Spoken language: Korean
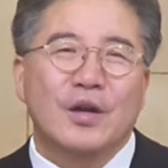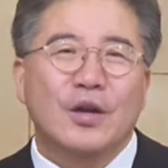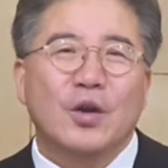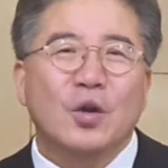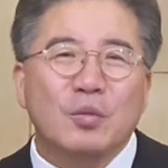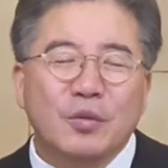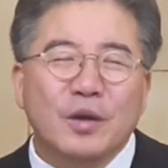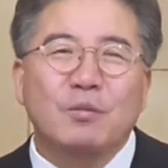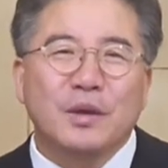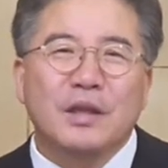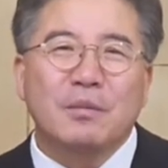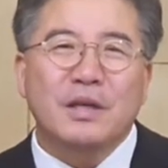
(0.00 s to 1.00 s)
여러분의
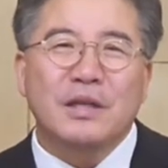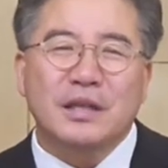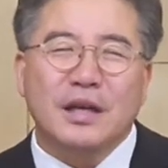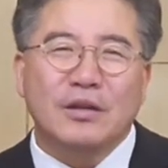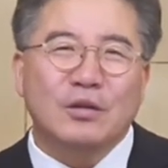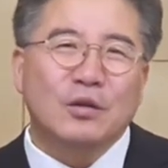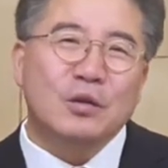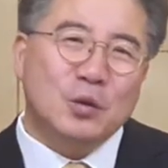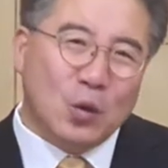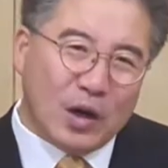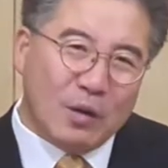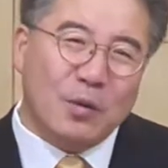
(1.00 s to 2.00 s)
믿음의 시간들을
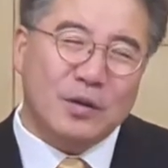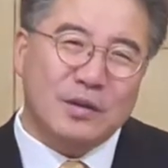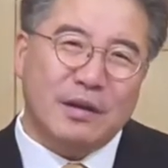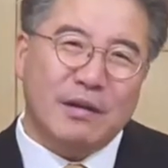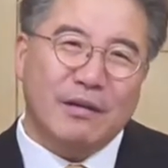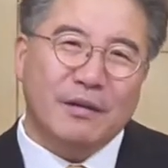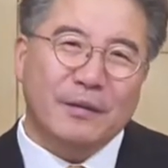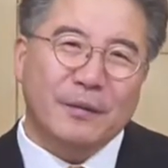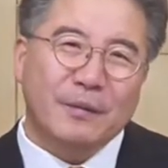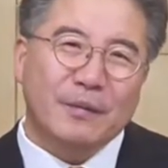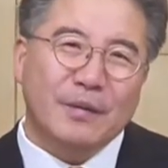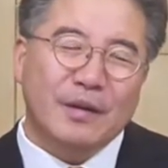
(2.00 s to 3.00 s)
돌아보세요.
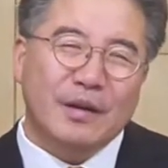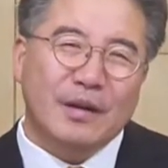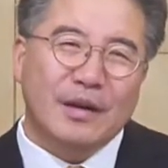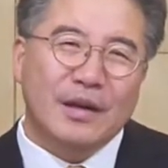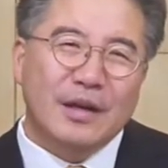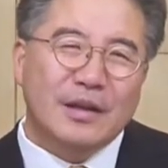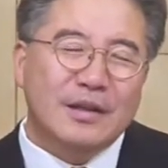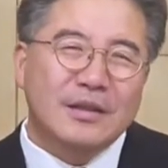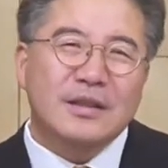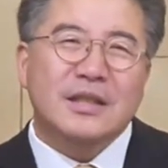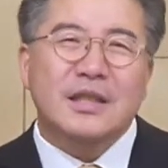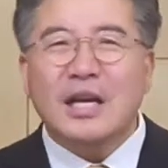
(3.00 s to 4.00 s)

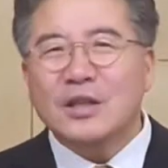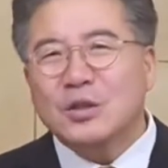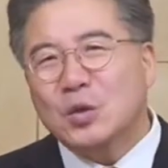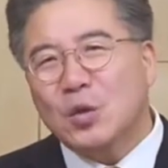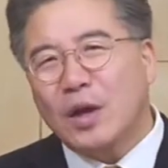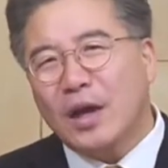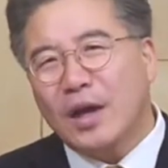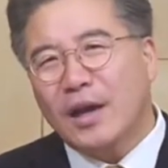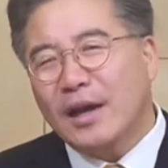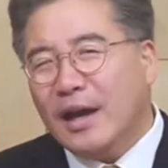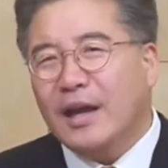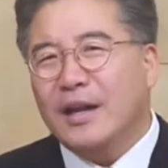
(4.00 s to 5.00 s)
그 시간 속에
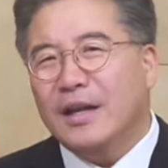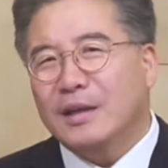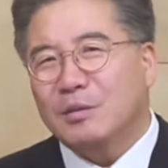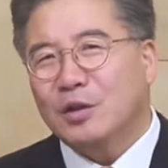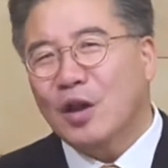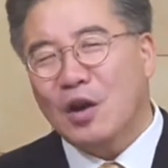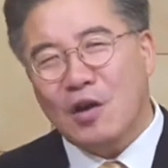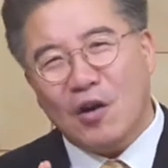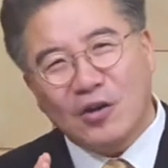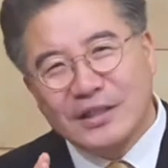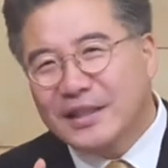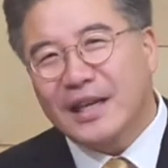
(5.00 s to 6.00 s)
하나님은
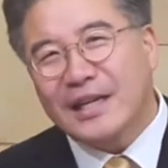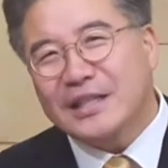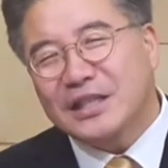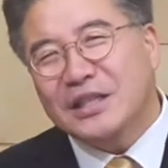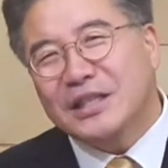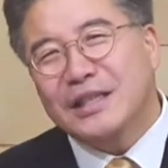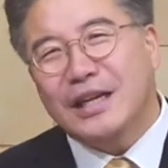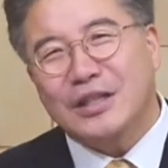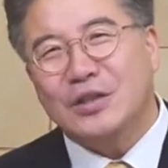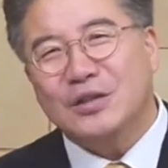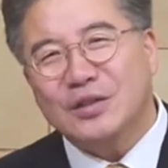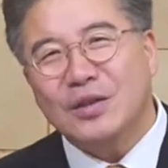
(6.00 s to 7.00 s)
언제나
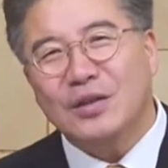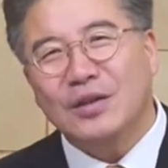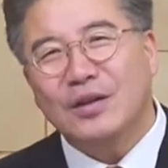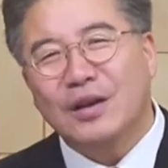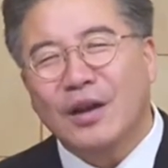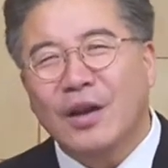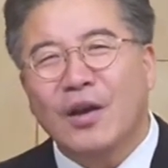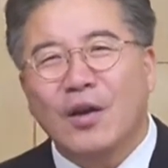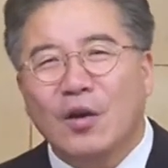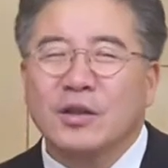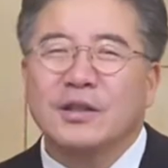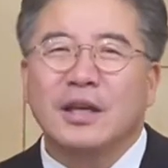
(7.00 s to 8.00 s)
신실하셨죠.
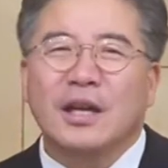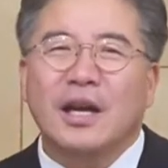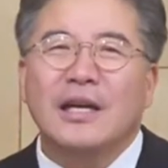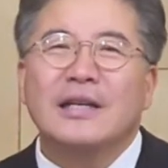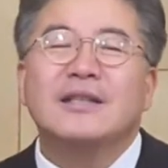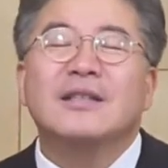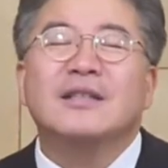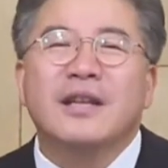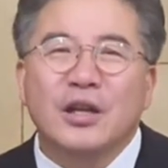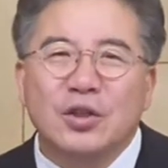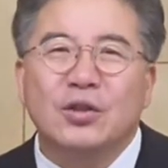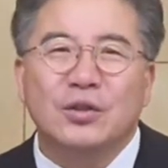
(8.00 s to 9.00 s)
언제나
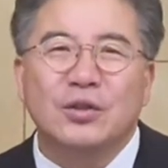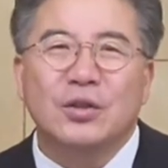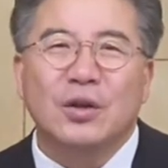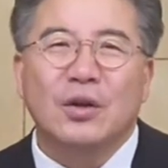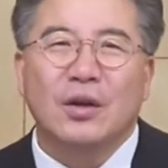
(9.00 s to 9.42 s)
은혜셨죠.